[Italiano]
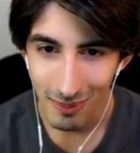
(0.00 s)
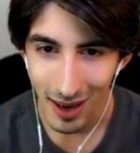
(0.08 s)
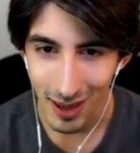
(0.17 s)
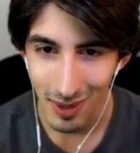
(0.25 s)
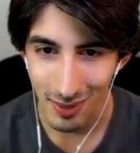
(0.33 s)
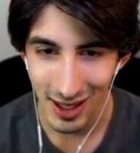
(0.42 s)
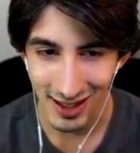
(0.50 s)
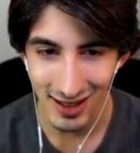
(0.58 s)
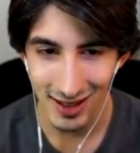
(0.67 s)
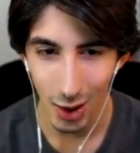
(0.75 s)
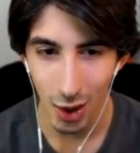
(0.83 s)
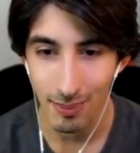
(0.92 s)
Mamma mia,
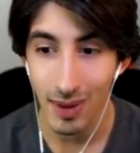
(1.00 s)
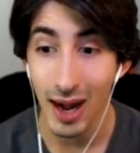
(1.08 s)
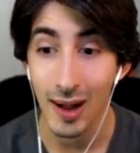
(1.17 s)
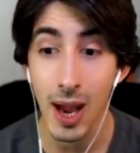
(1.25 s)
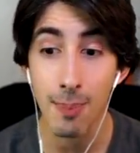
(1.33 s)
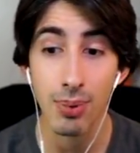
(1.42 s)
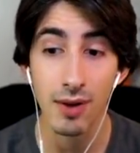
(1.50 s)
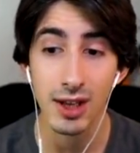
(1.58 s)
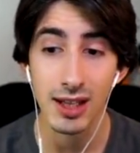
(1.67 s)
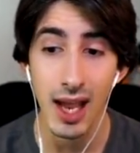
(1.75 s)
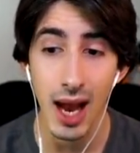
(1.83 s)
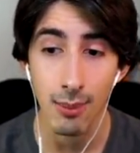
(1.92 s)
tanta roba. E poi
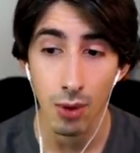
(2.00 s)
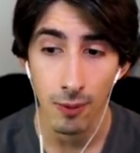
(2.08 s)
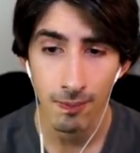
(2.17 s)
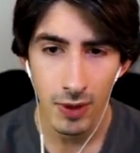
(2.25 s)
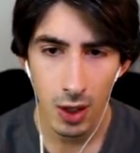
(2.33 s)
vediamo